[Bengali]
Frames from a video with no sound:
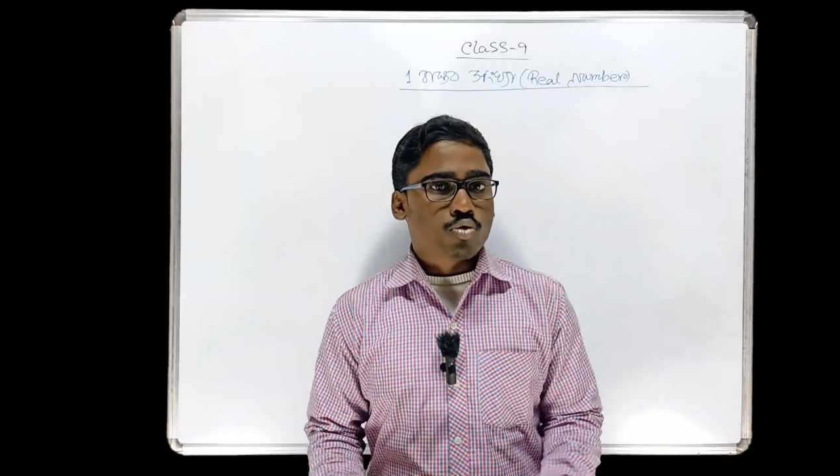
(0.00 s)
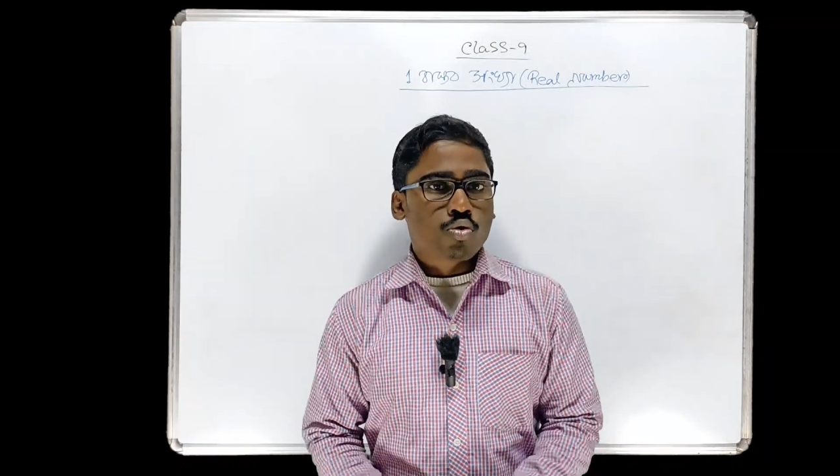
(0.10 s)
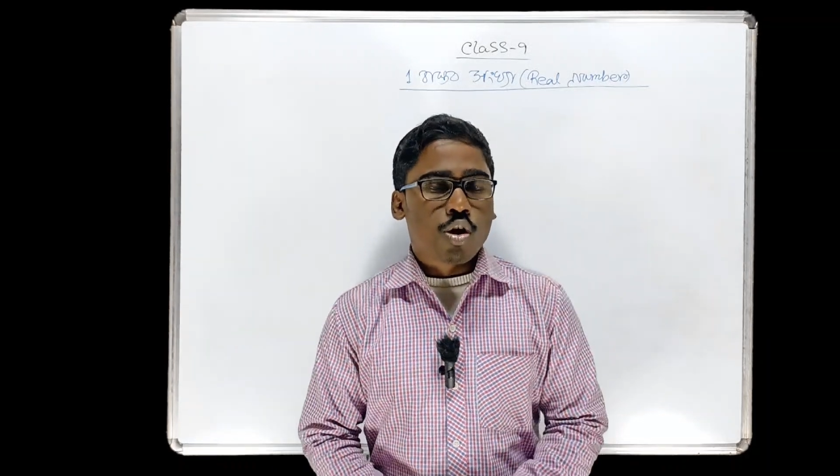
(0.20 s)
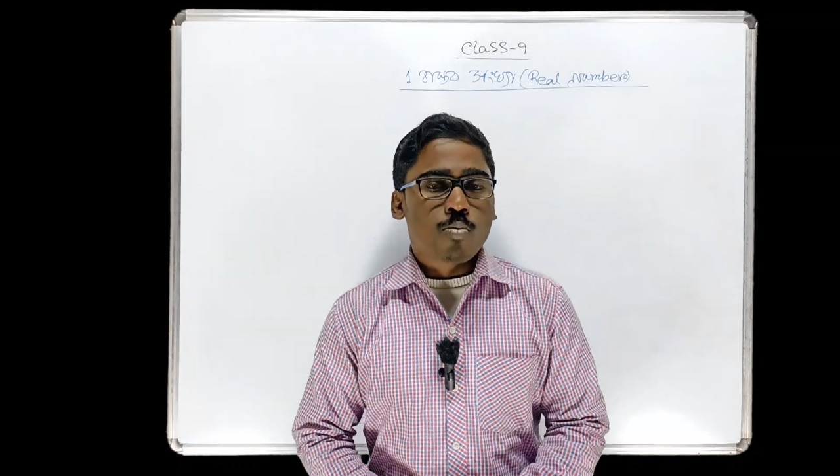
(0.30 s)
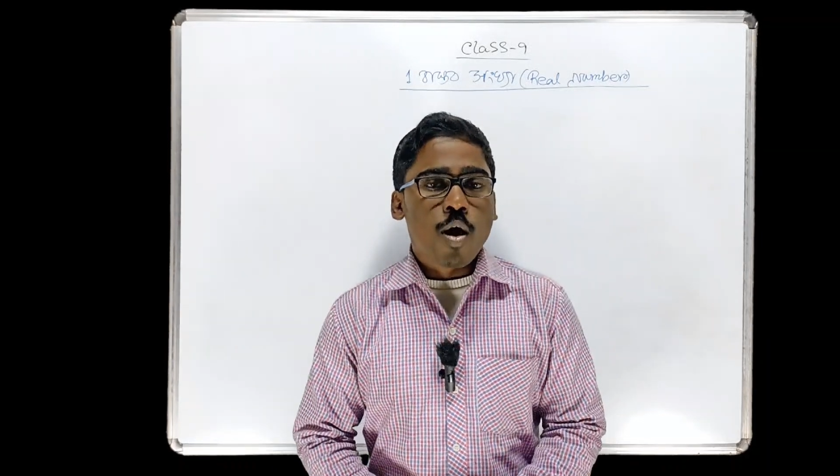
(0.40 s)

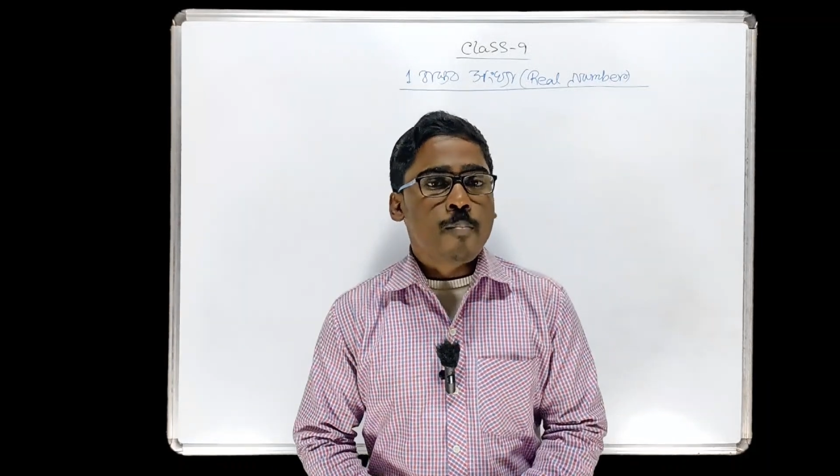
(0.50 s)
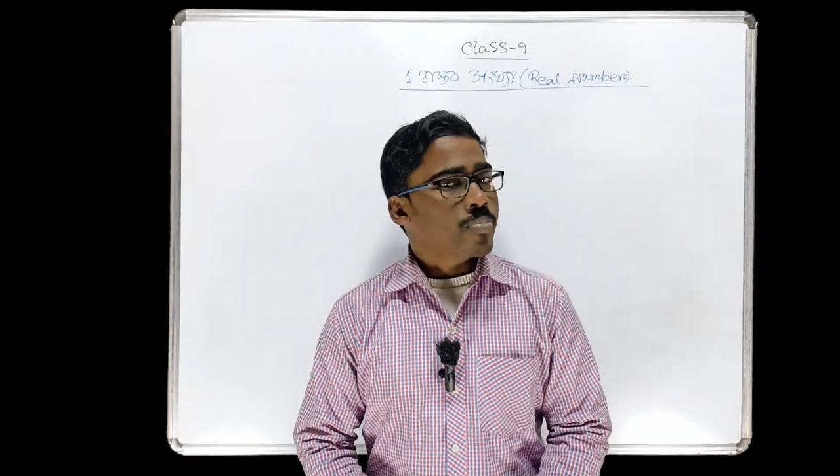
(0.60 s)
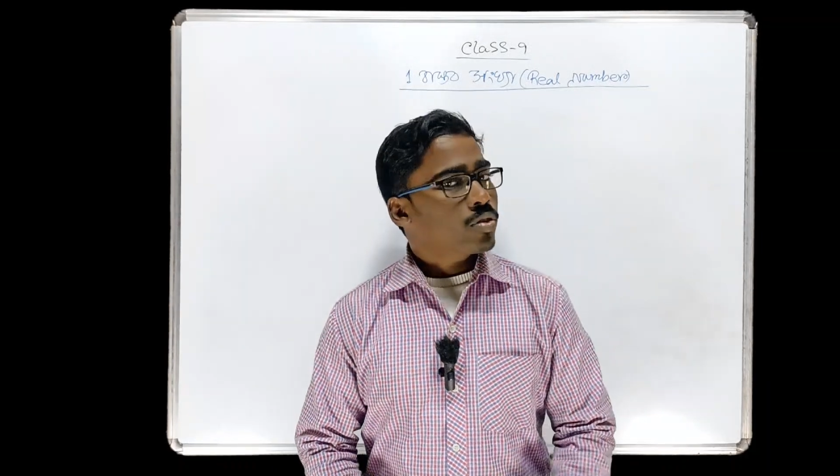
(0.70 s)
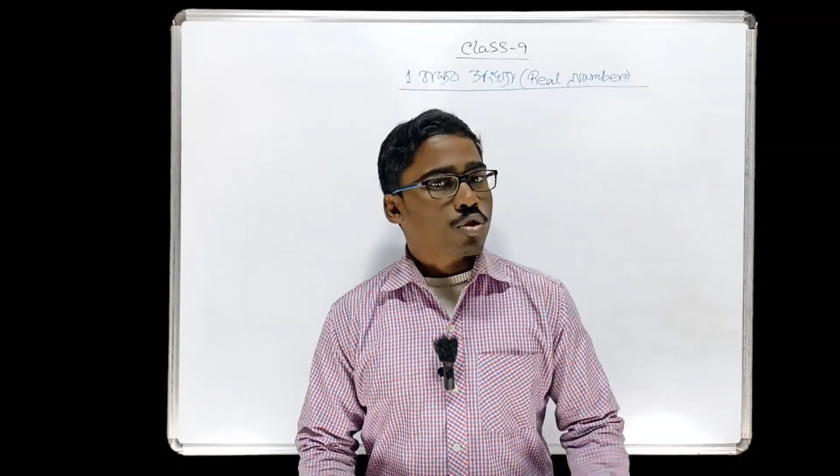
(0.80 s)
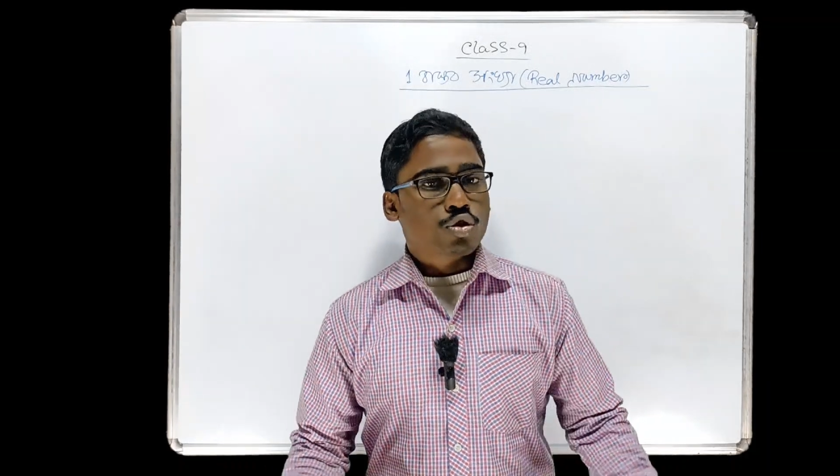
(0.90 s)
শুরু করব
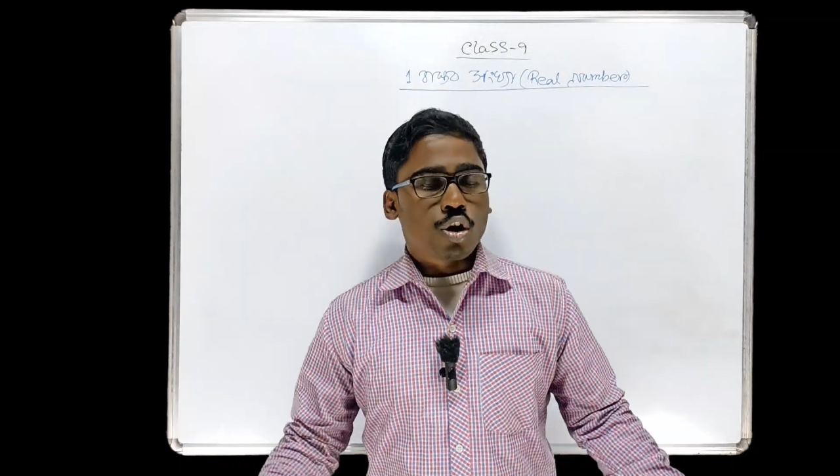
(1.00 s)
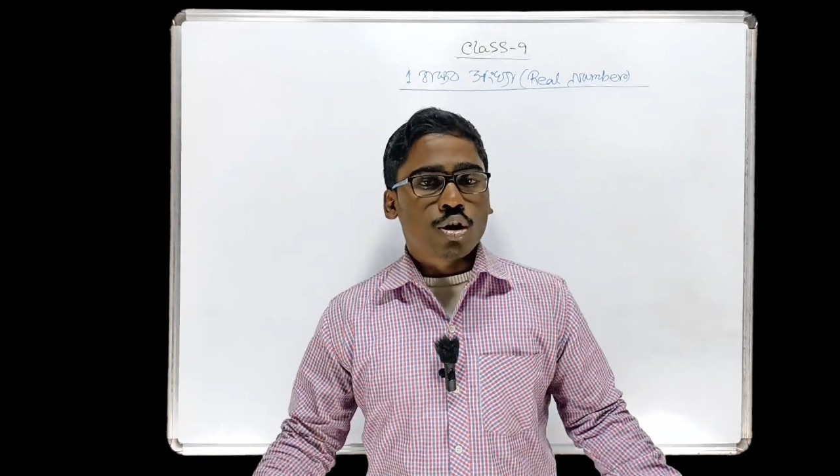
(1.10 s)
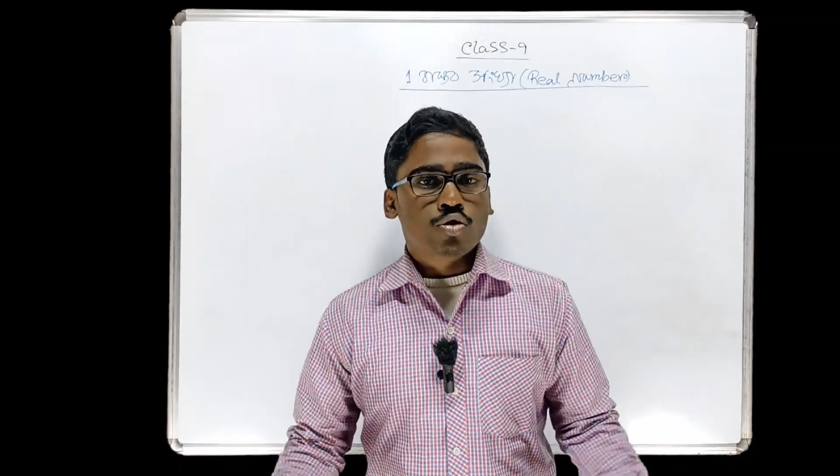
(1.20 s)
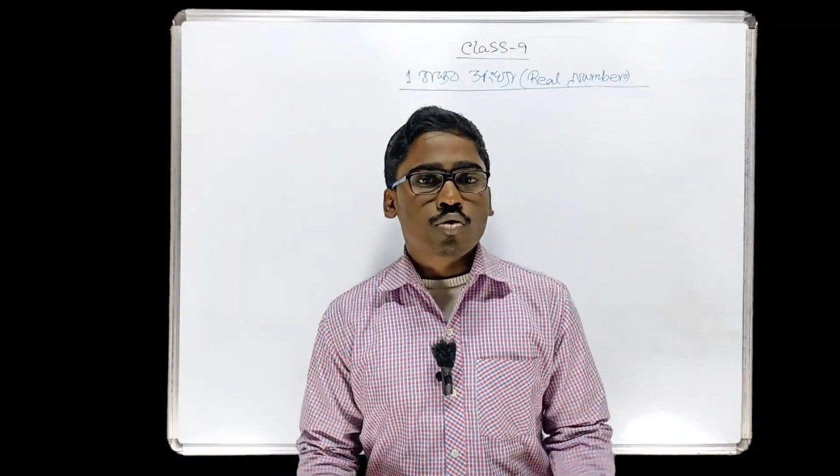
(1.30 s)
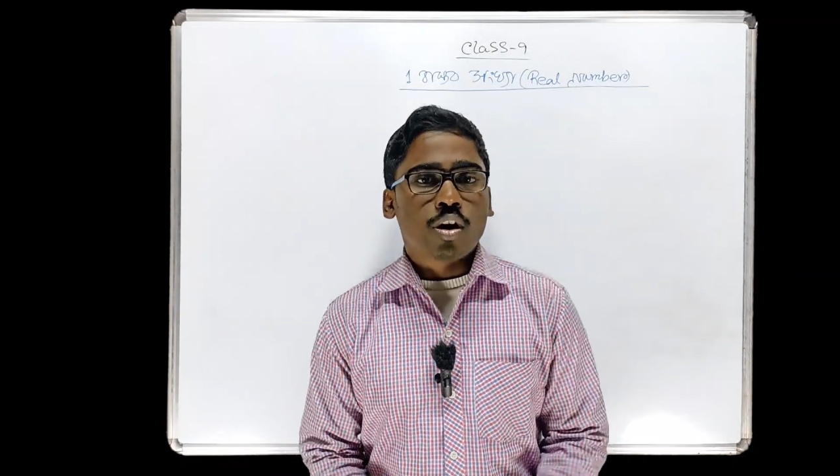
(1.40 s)
তো
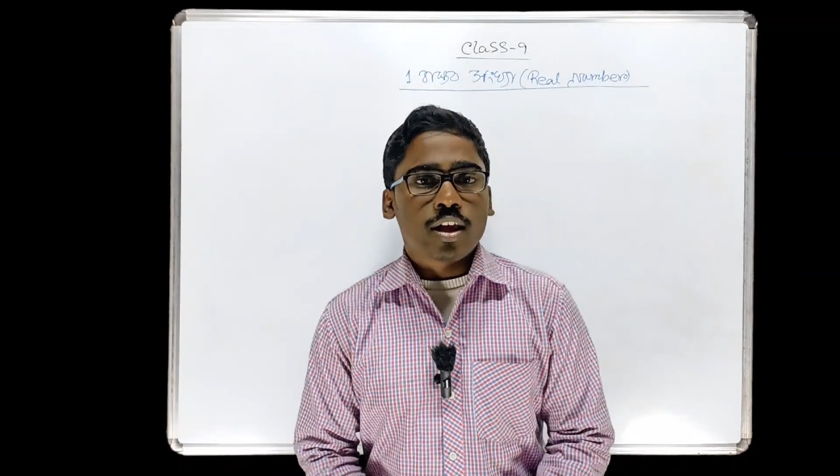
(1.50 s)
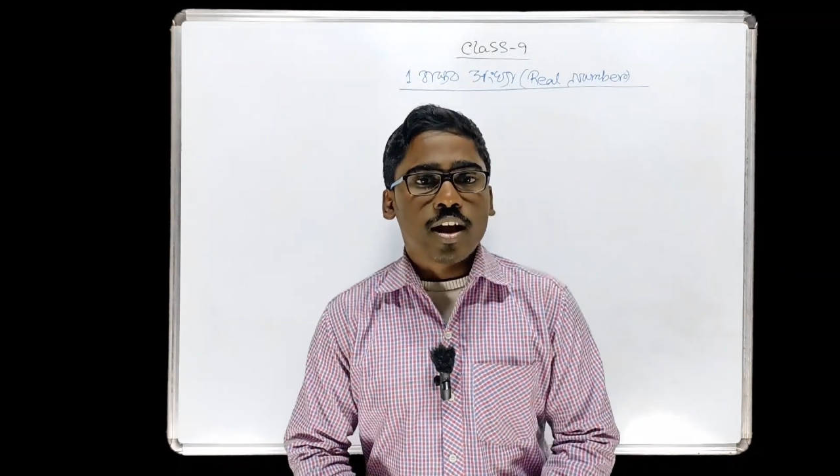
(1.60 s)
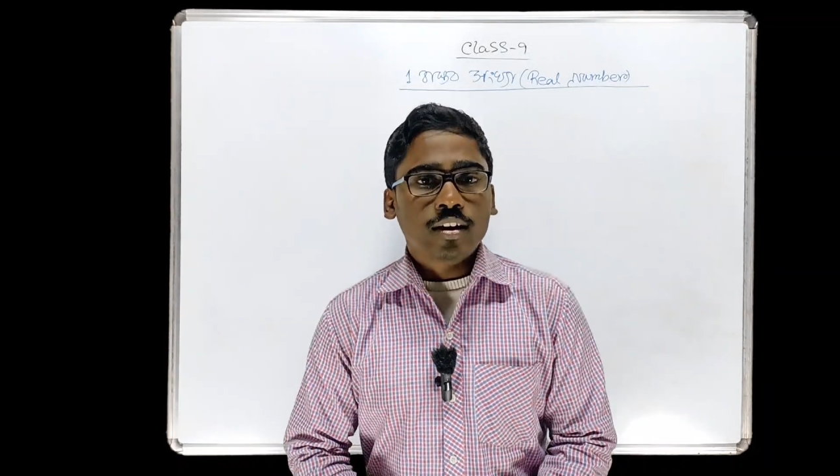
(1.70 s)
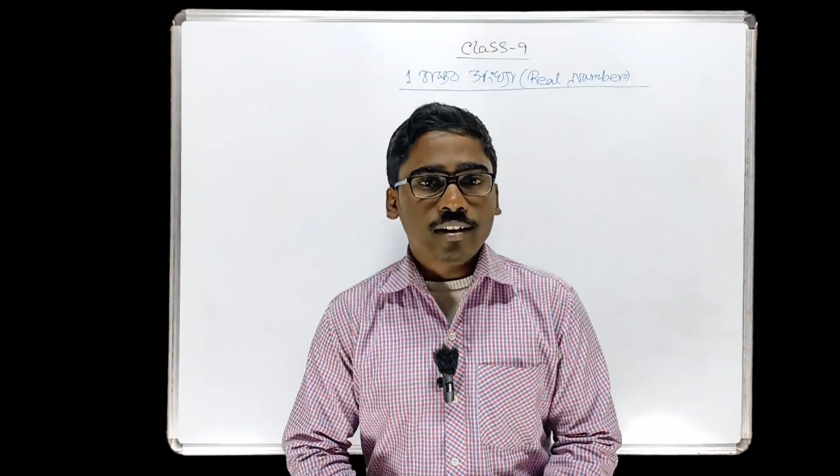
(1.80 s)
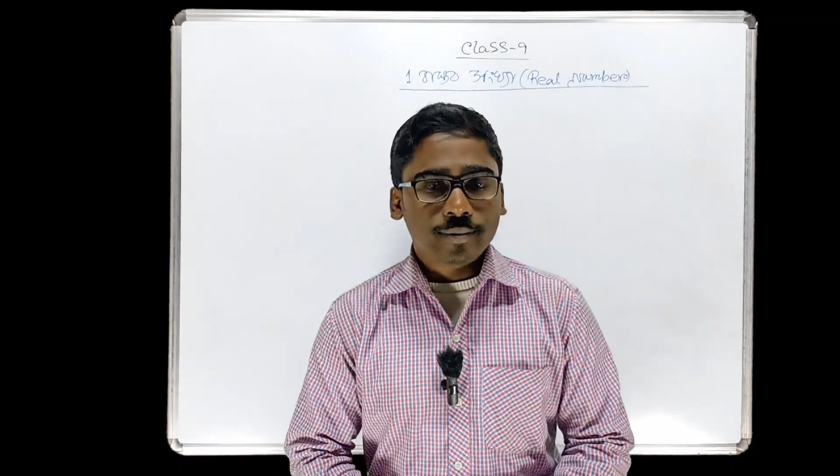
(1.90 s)
চলো শুরু করা
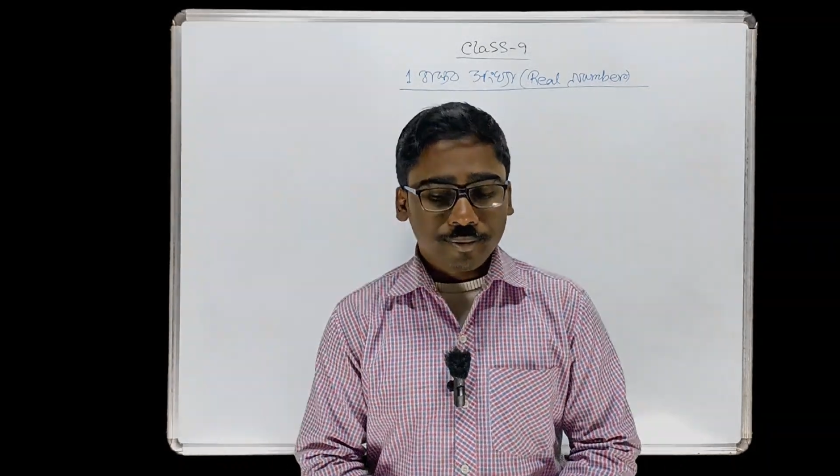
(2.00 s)
যাক